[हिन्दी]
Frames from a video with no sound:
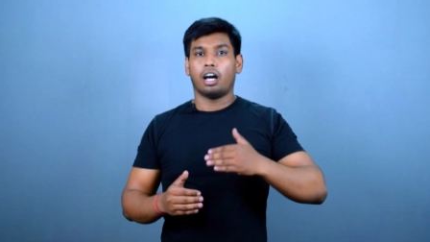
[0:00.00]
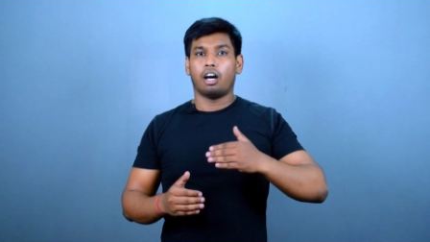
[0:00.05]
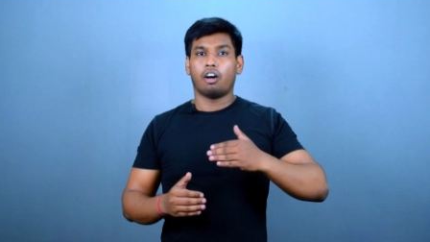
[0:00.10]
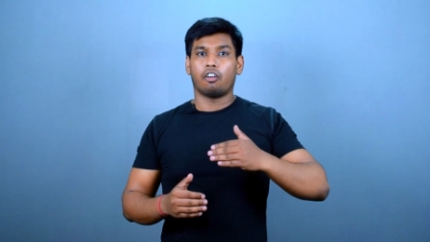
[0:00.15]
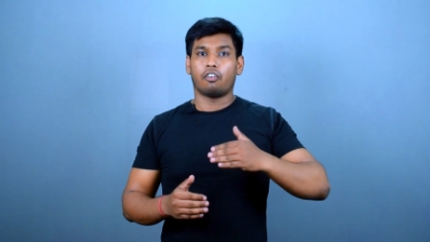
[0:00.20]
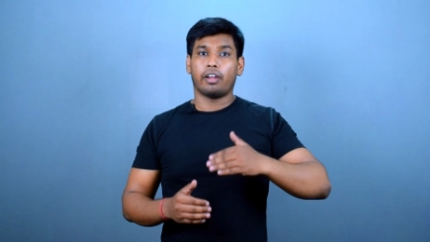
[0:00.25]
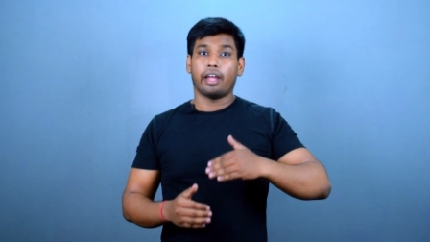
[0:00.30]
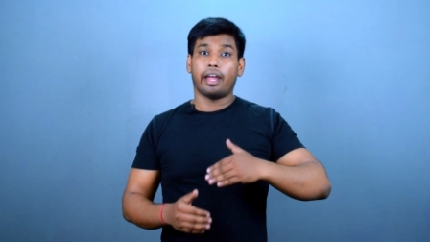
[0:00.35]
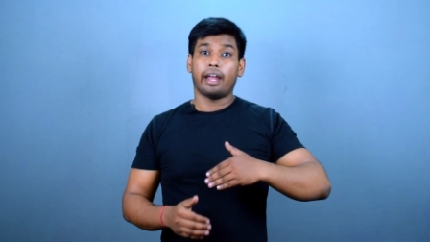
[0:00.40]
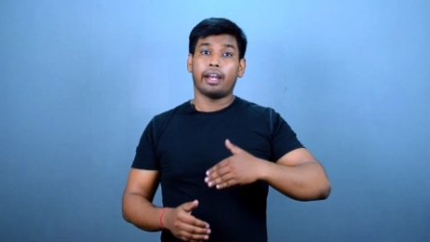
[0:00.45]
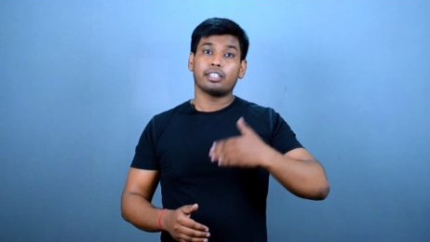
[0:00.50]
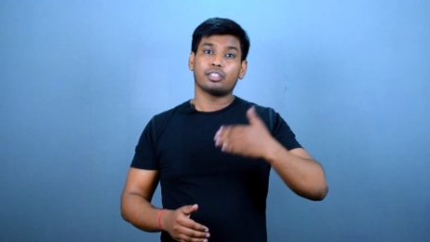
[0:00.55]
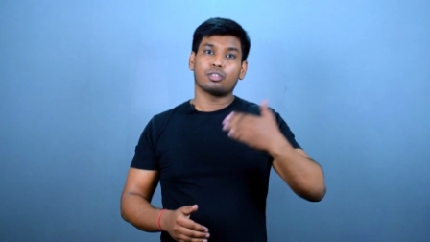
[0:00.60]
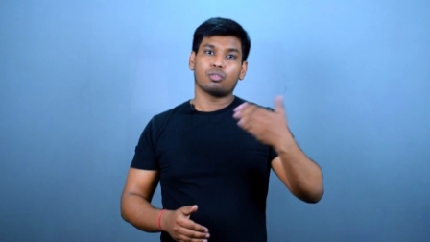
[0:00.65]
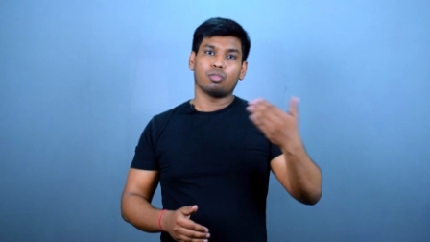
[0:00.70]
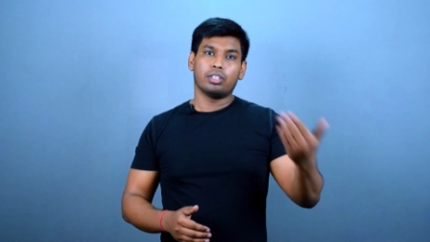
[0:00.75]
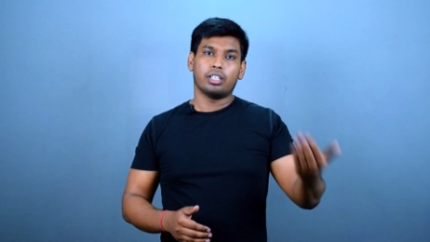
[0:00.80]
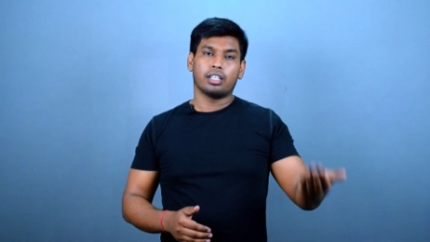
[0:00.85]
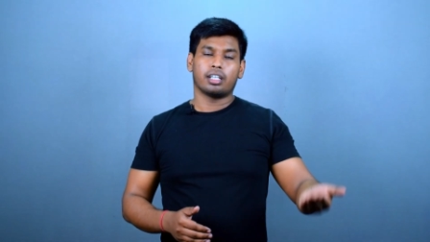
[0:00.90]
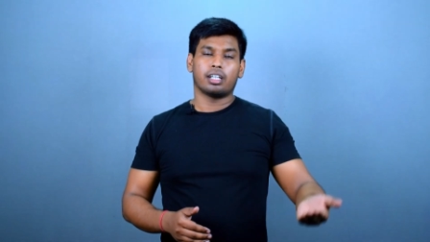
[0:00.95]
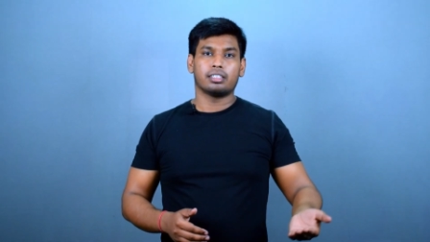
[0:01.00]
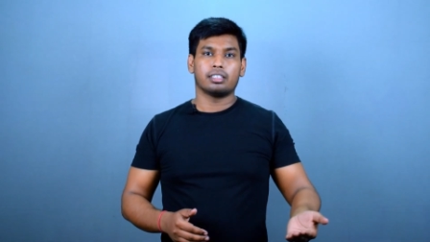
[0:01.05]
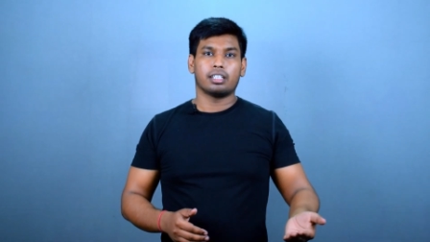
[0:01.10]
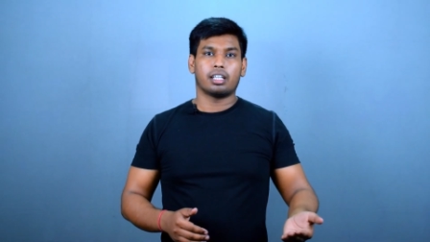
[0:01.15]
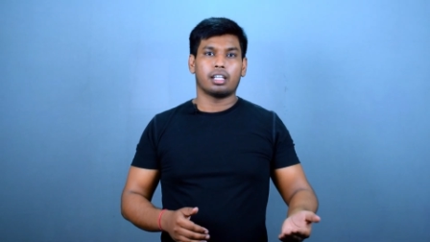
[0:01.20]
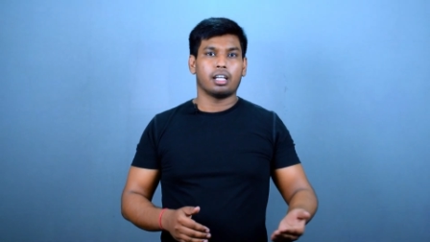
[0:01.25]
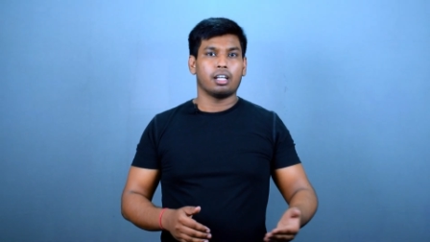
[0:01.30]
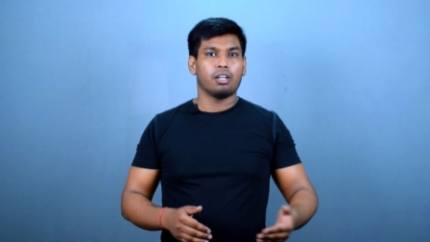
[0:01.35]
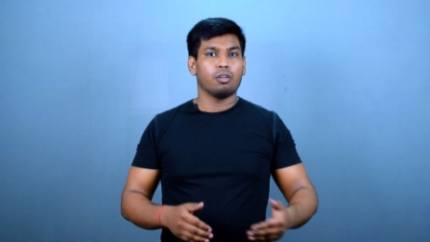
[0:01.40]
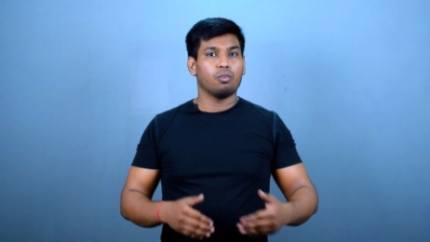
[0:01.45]
और एड्स को देखा जा
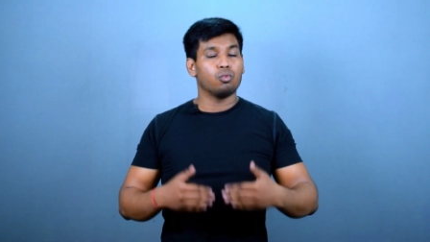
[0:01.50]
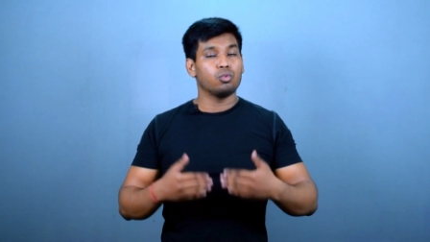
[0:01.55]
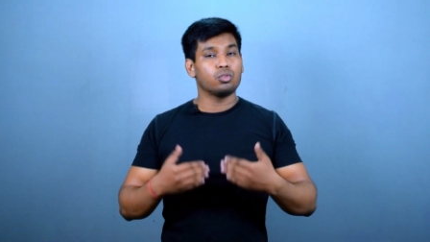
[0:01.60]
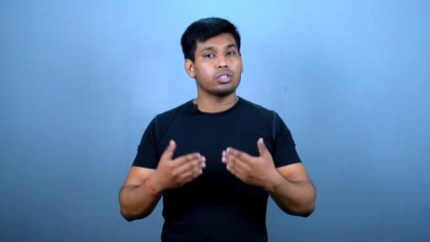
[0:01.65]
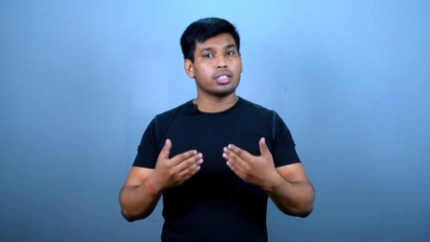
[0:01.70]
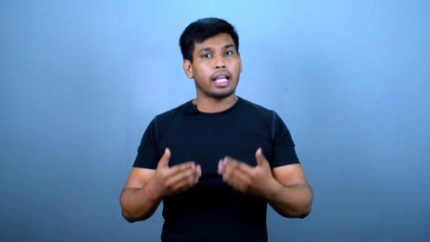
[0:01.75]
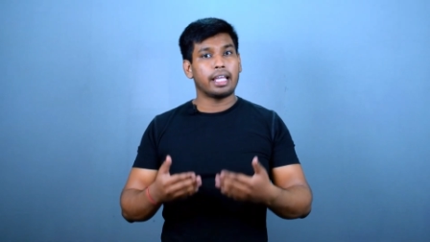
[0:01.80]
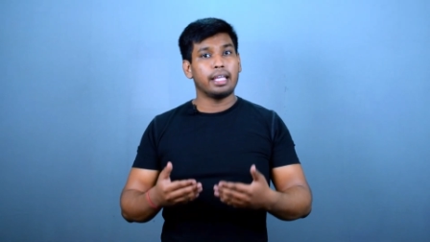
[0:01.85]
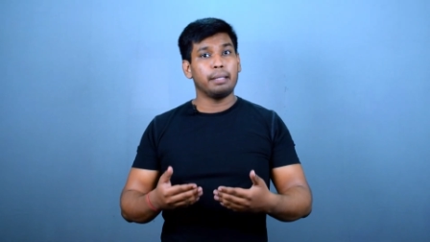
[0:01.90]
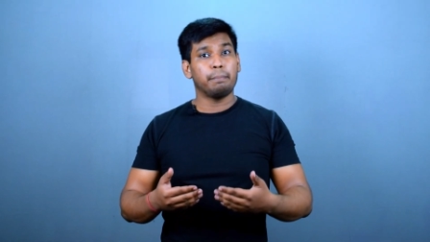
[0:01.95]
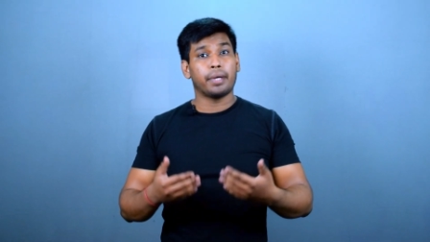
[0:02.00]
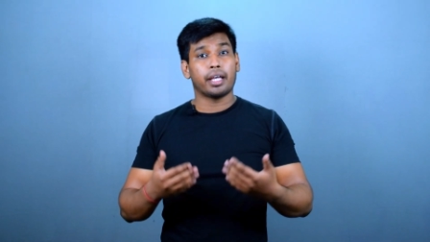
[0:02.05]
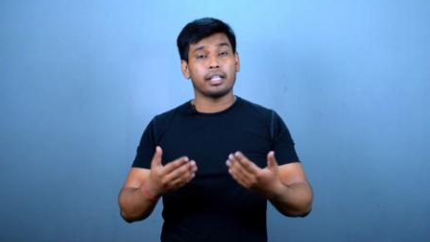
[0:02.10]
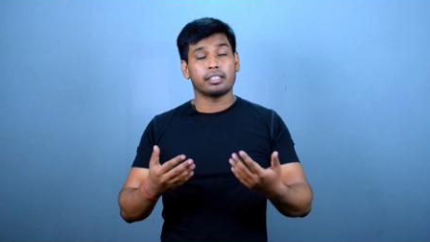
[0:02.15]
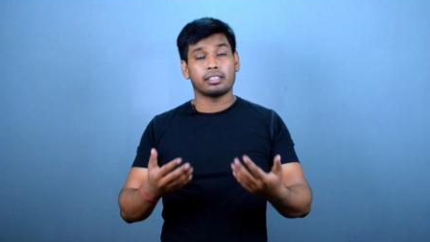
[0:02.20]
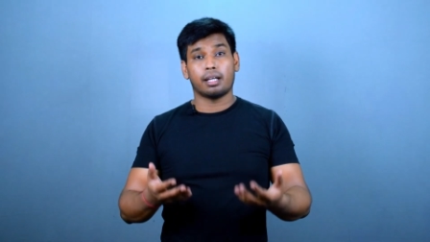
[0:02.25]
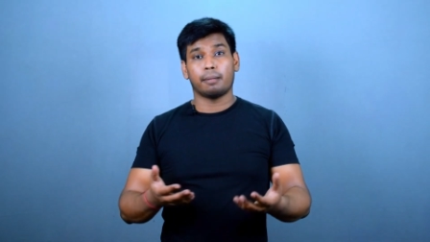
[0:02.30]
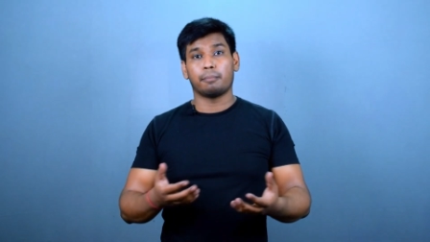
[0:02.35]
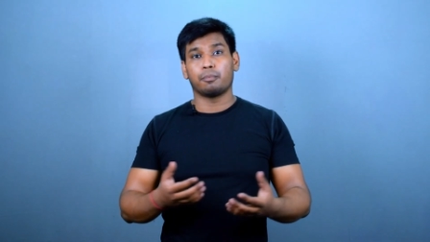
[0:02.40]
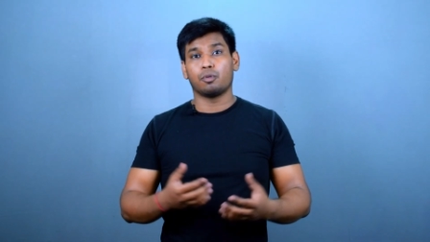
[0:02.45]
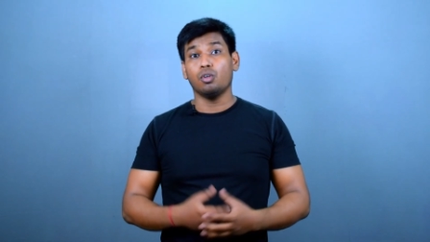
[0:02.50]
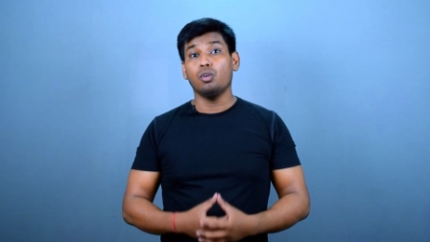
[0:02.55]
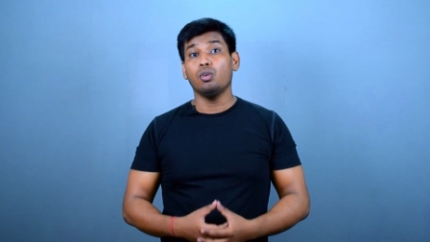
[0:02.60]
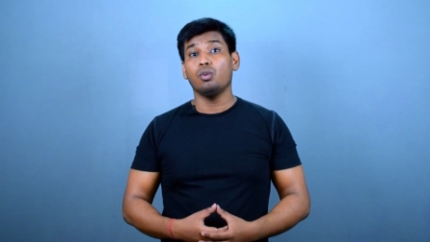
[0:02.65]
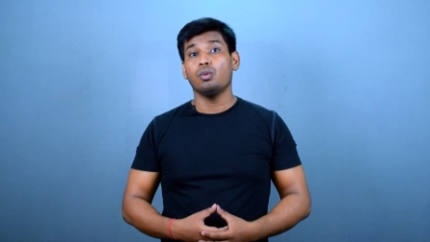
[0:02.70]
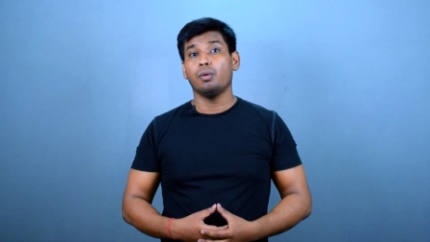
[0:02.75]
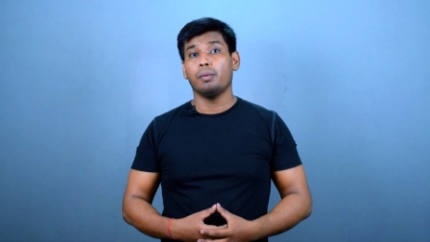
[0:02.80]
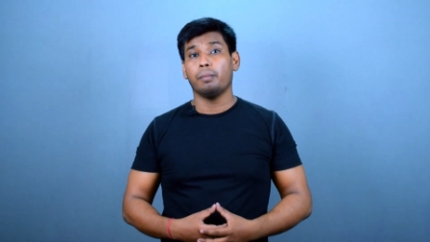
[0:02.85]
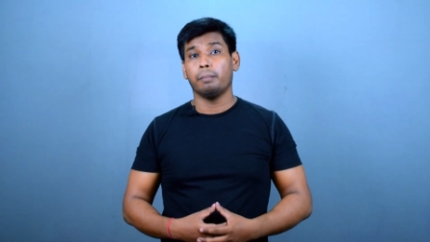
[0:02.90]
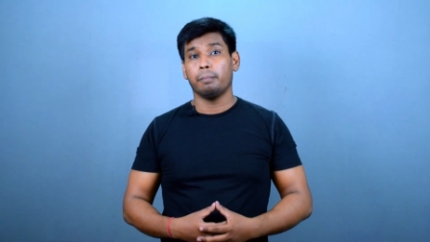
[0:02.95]
रहा है उसका ही पैसा आपको
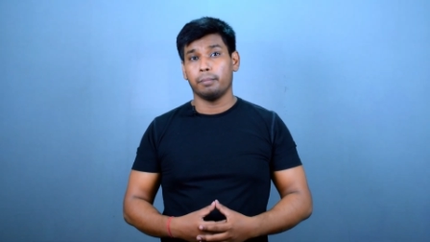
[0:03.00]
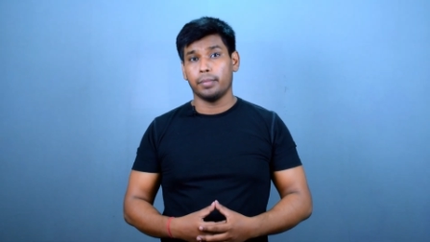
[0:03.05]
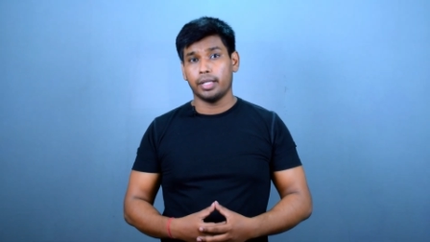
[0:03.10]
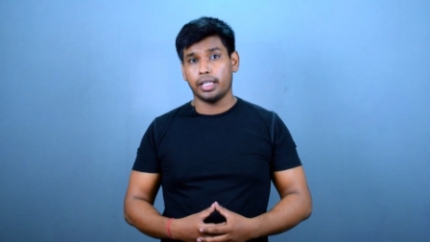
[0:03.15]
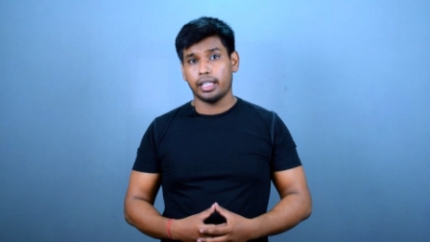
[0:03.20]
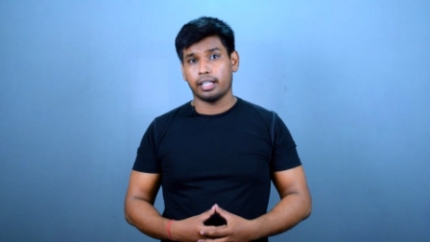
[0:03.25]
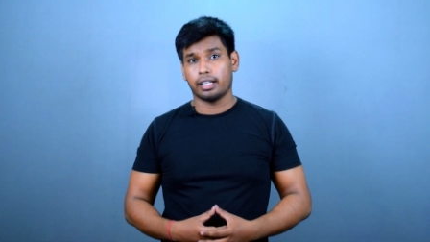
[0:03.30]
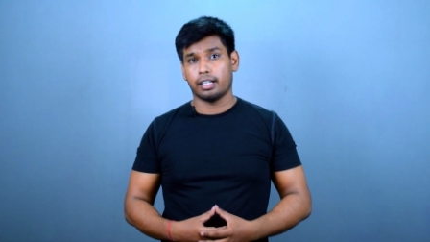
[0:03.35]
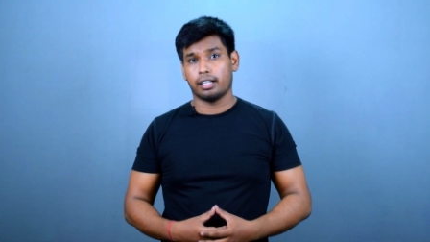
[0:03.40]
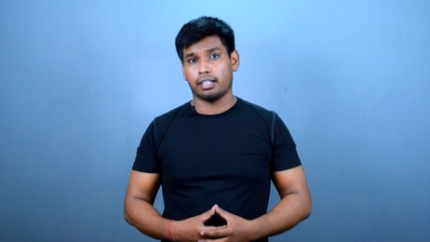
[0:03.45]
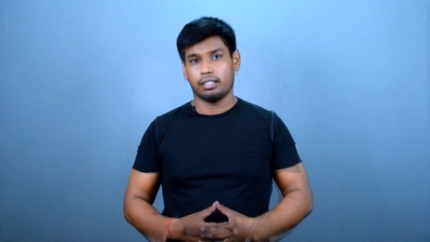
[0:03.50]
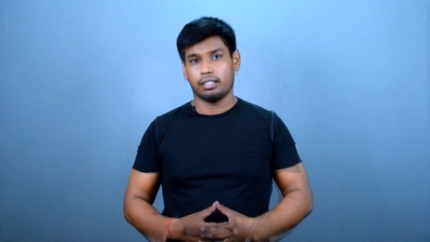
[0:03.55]
मिलेगा